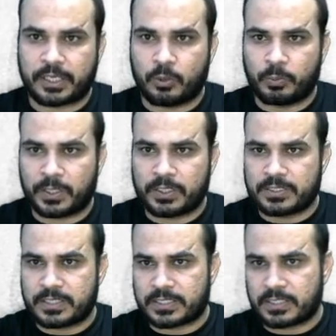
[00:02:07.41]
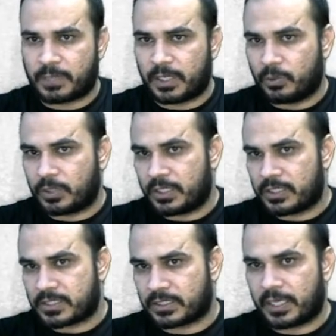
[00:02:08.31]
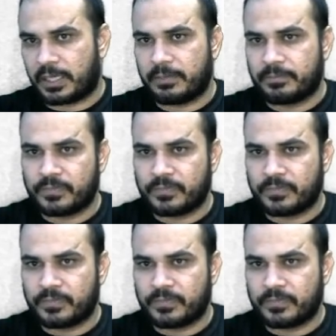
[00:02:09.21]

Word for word: के ऊपर जैसे मान लो कि ये सतह है